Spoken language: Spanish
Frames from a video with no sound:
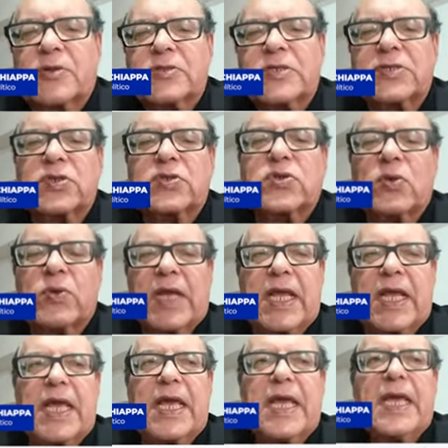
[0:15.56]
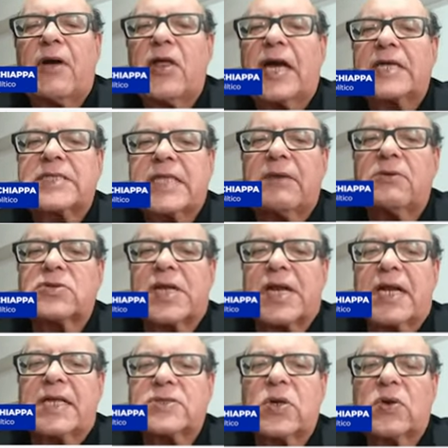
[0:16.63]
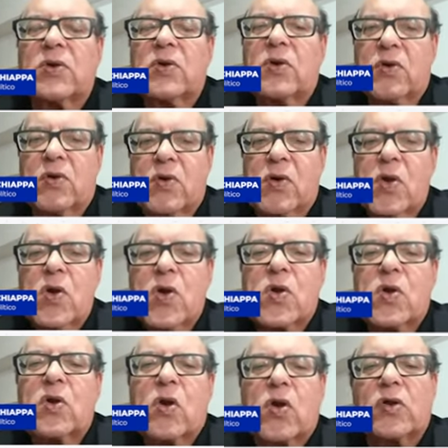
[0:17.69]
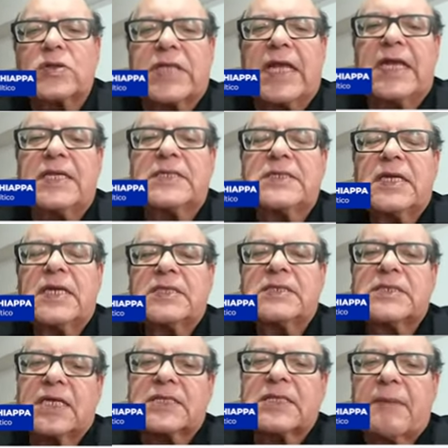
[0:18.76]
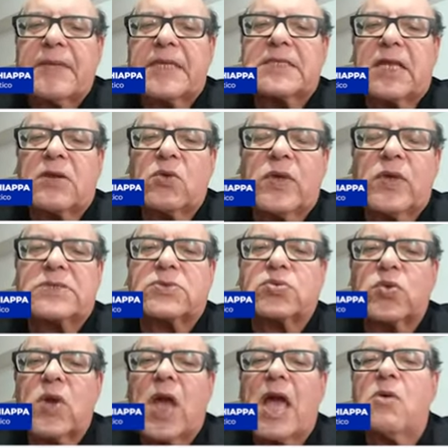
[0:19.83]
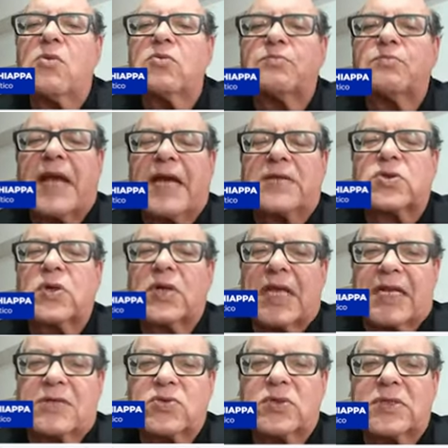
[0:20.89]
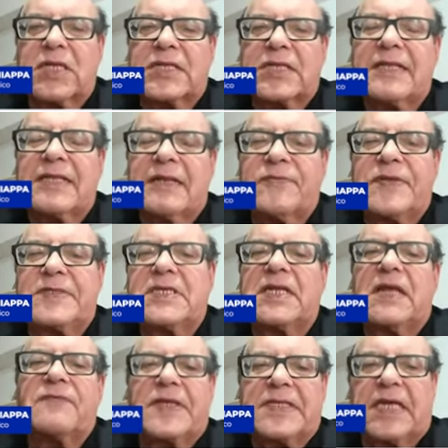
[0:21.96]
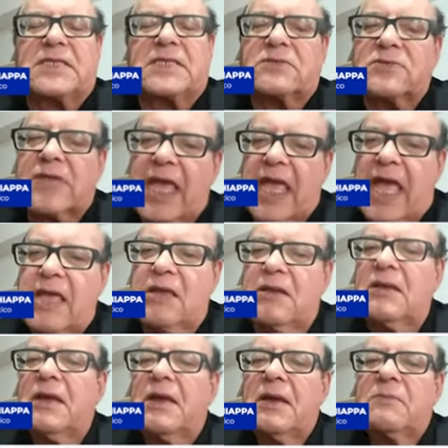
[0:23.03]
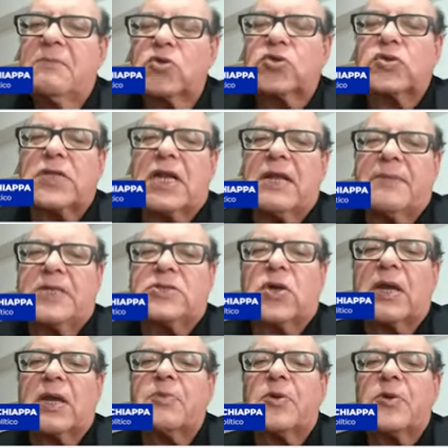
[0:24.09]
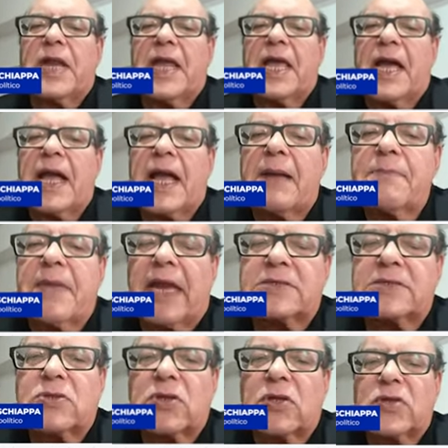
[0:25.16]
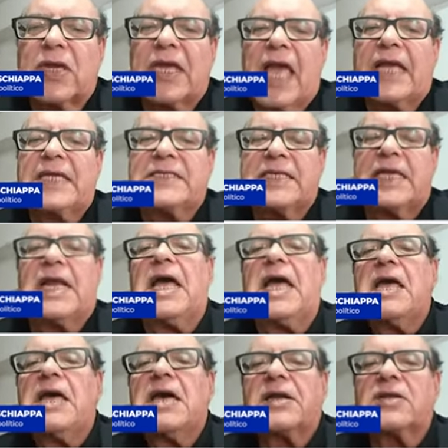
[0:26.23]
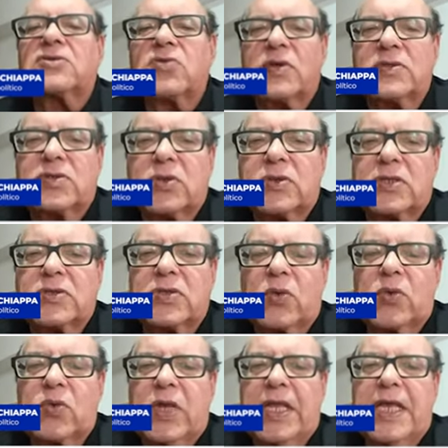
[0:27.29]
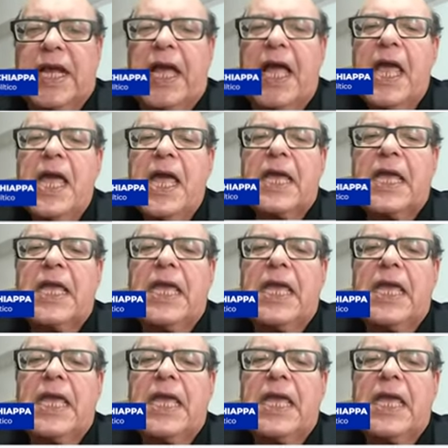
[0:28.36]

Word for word: el proceso sobre lavado de activos en relación con, con los cócteles ciertamente no es una, un caso que resulte tan difícil de defenderse. O sea, hay ahí muchos elementos que podrían cambiar la situación. Entonces, ella quisiera resolver su situación jurídica